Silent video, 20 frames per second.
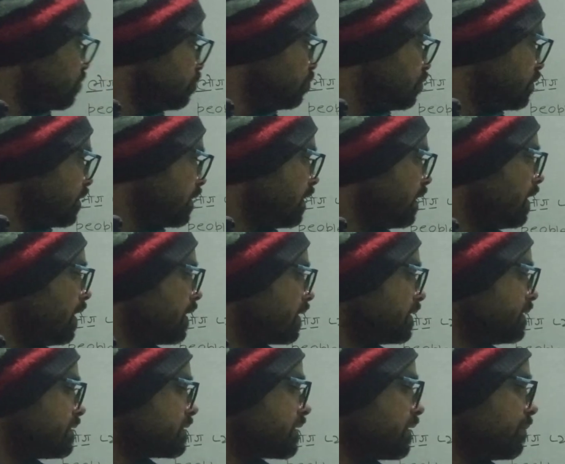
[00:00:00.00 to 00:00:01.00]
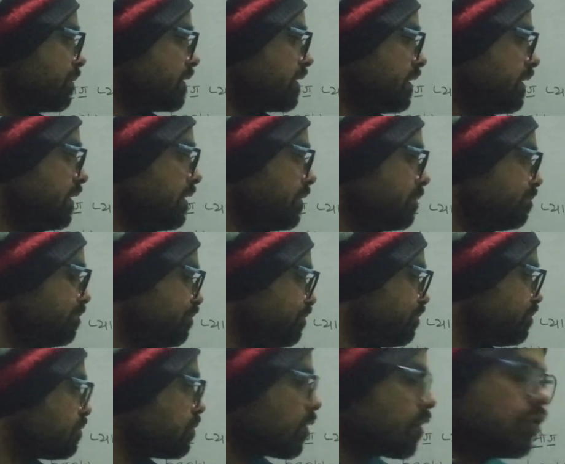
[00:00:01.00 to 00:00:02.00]
गुड़ किसके बदले
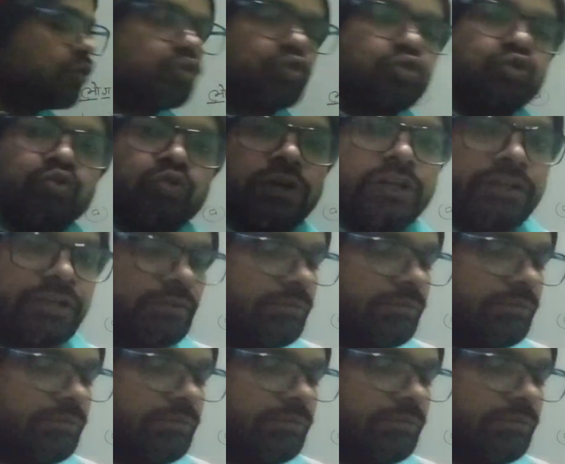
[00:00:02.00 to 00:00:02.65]
शुगर के